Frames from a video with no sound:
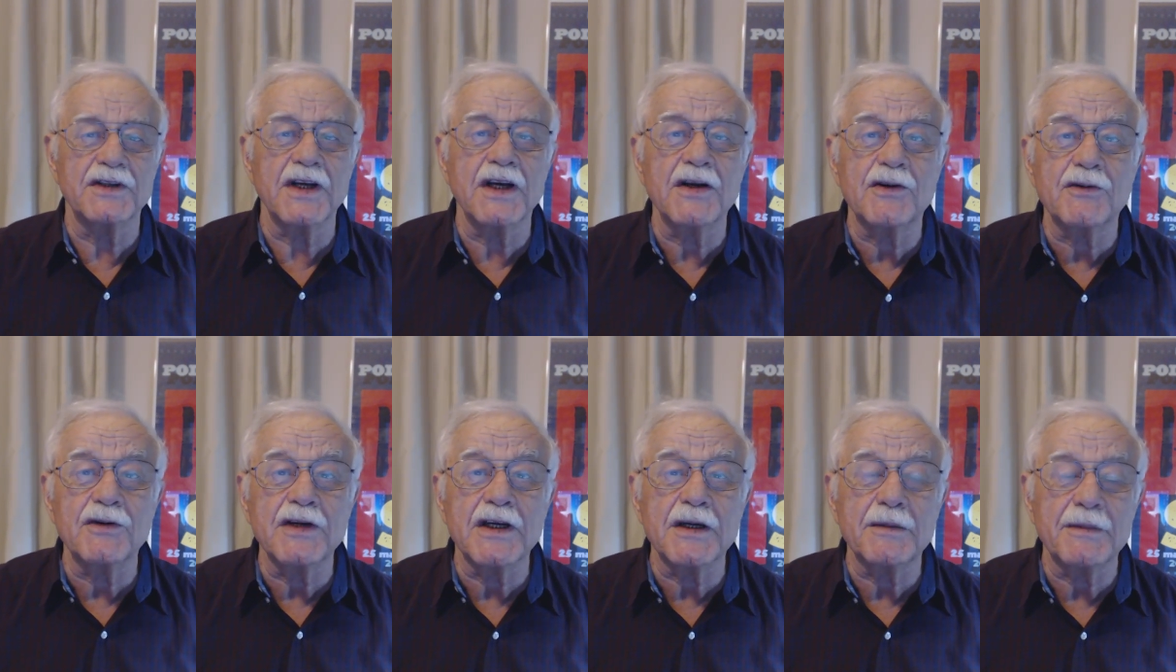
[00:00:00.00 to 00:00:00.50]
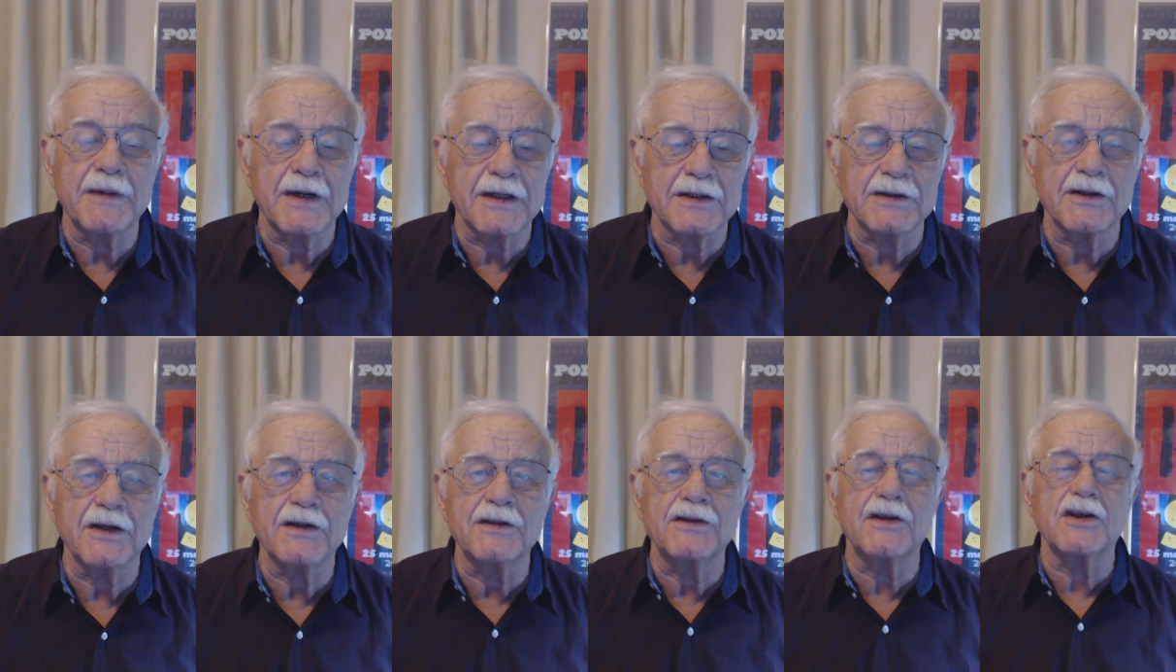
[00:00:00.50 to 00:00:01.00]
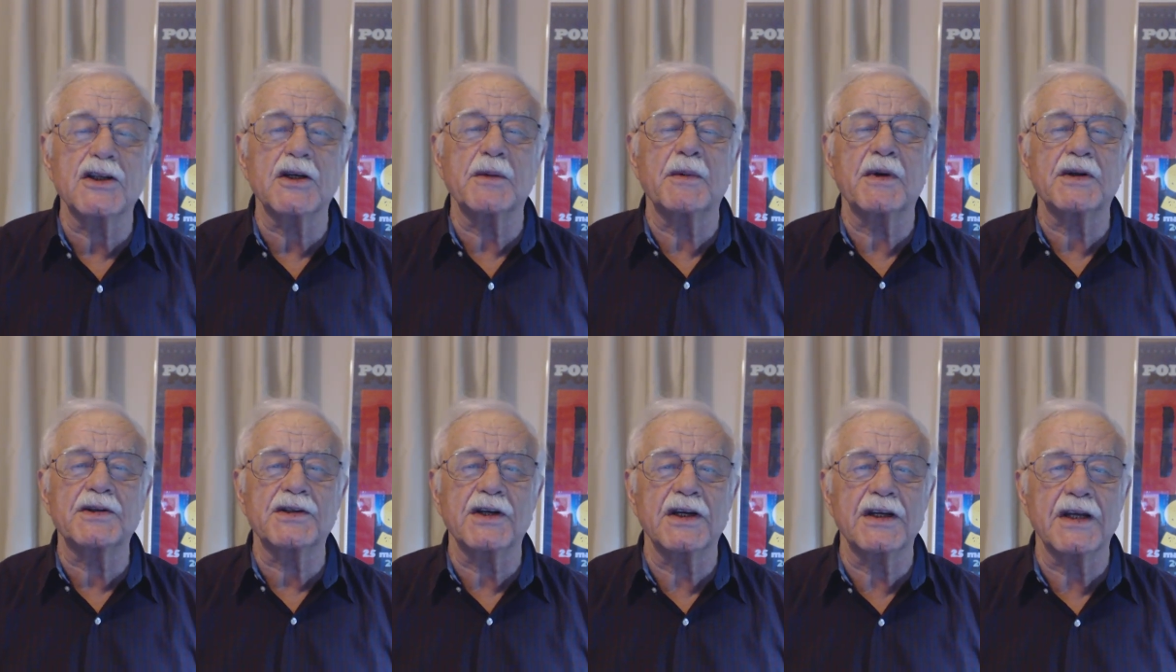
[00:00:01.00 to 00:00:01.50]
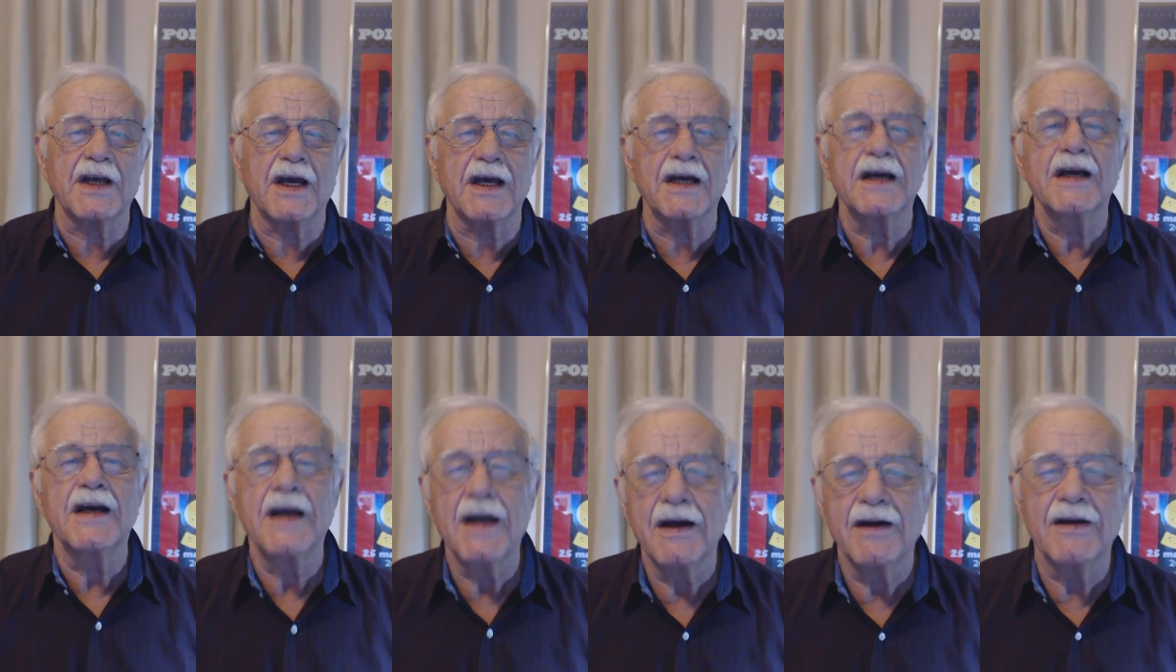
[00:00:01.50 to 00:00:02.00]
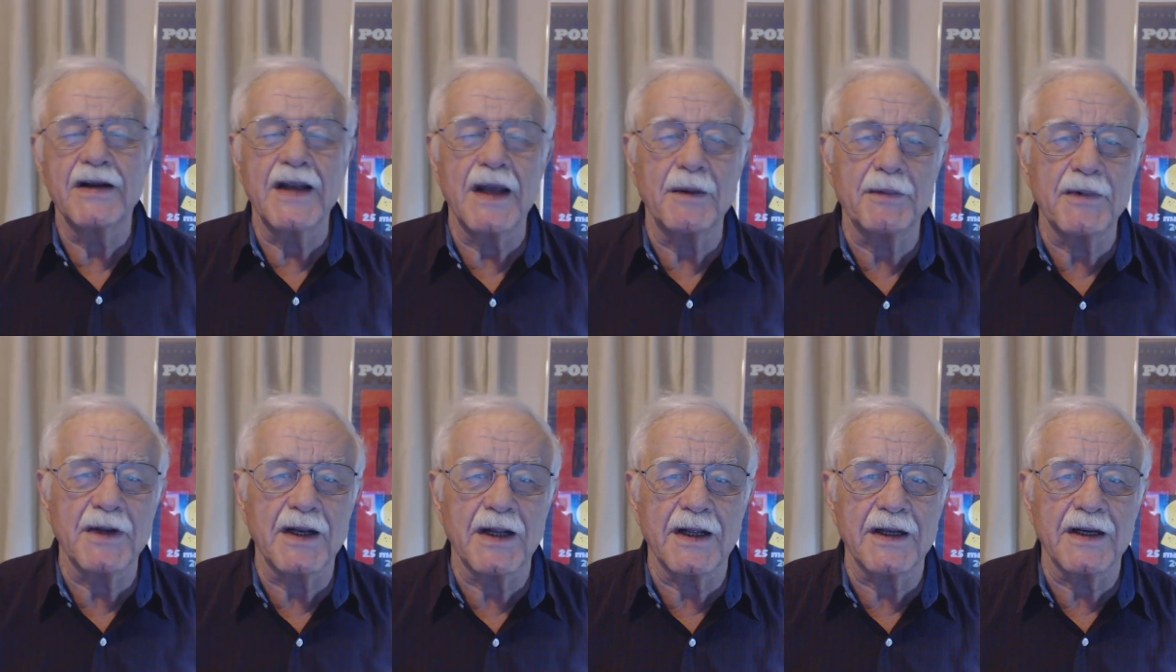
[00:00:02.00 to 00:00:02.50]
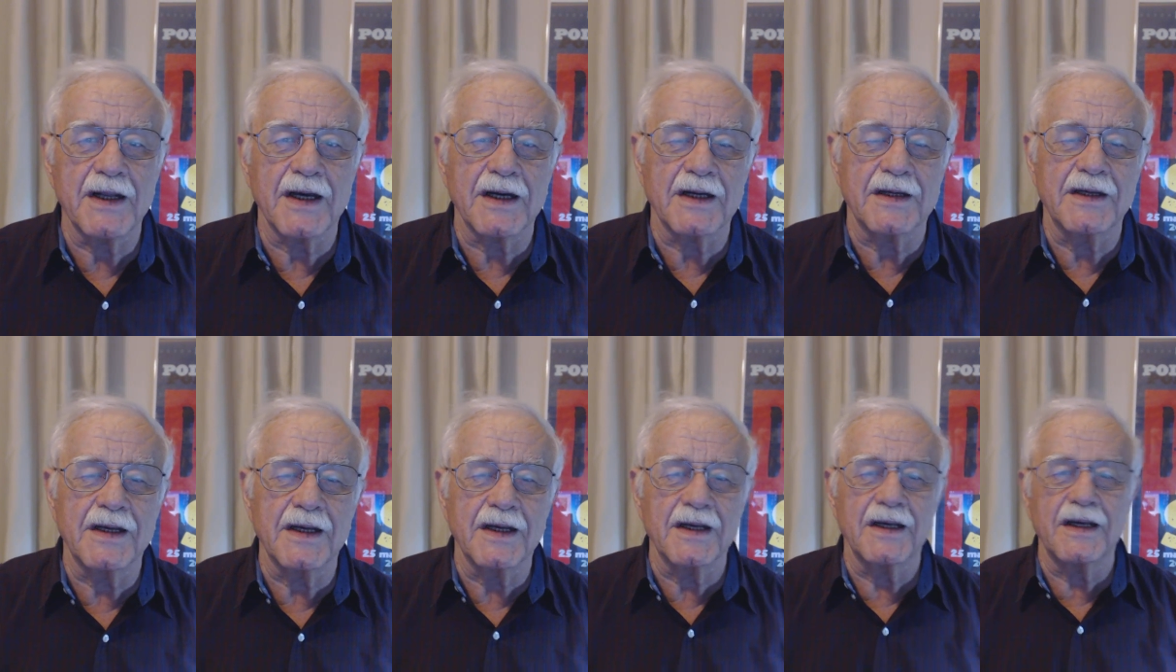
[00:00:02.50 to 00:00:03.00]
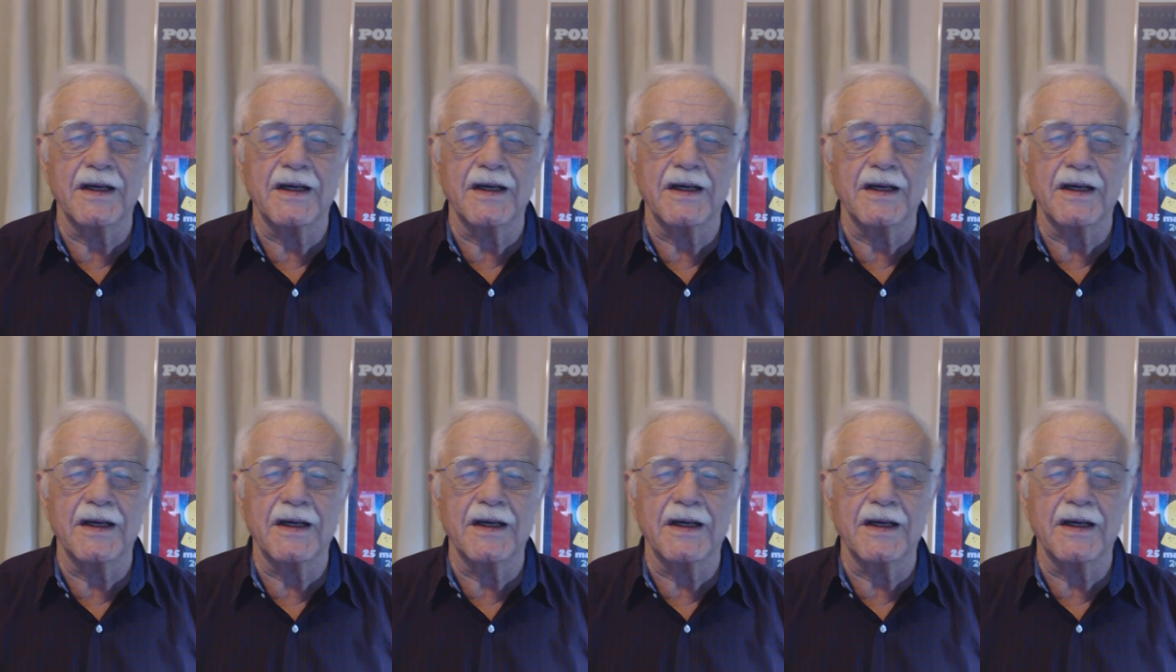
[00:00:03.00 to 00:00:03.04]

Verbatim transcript: Dziękuję bardzo i do zobaczenia na Bielanach.